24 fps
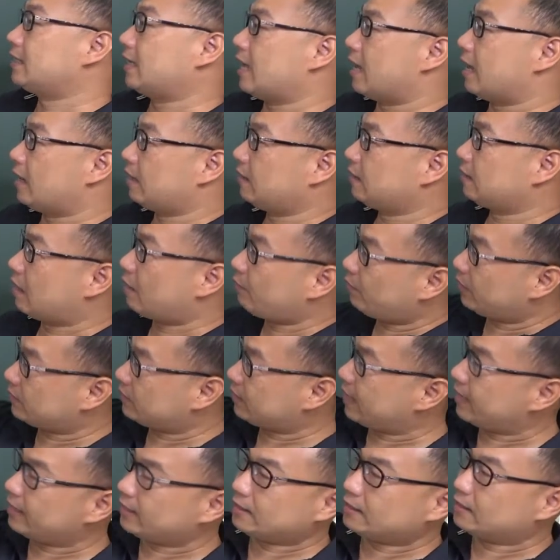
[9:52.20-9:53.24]
写啊，他问的
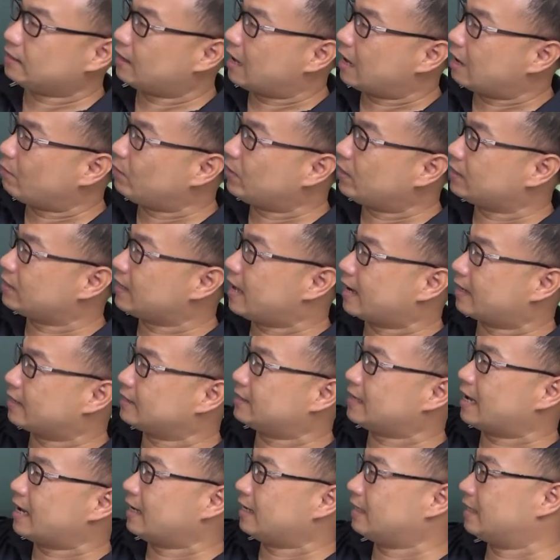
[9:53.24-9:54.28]
是 a， 他问的是 x
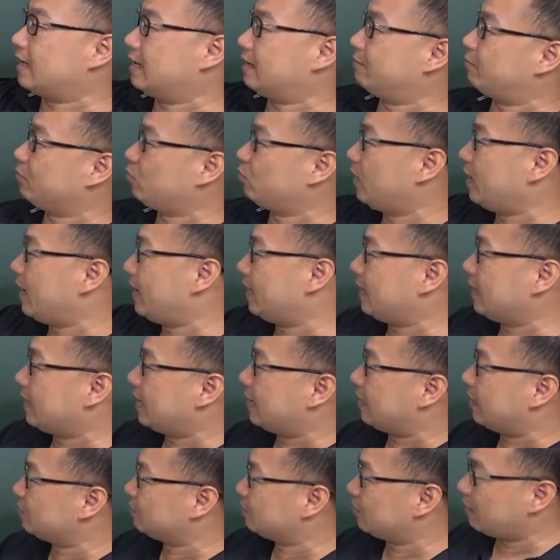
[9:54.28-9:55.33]
加一的、啊，不是问 a
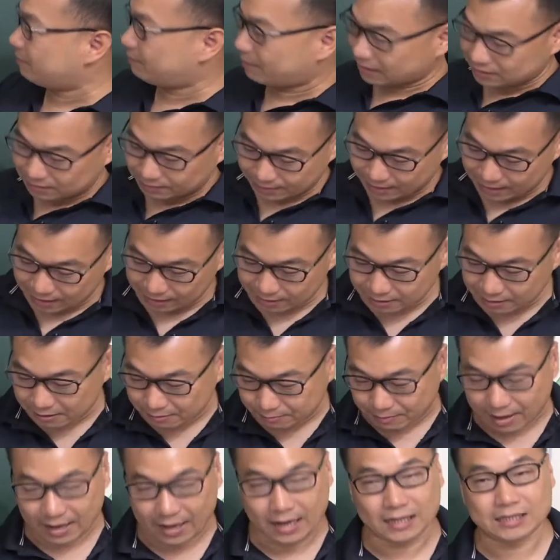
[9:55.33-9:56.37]
的啊，所以要把怎么样？
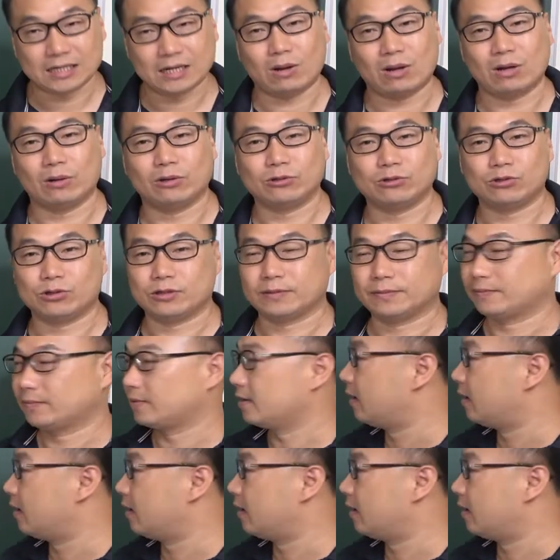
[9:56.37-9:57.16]
把 a 再换回去。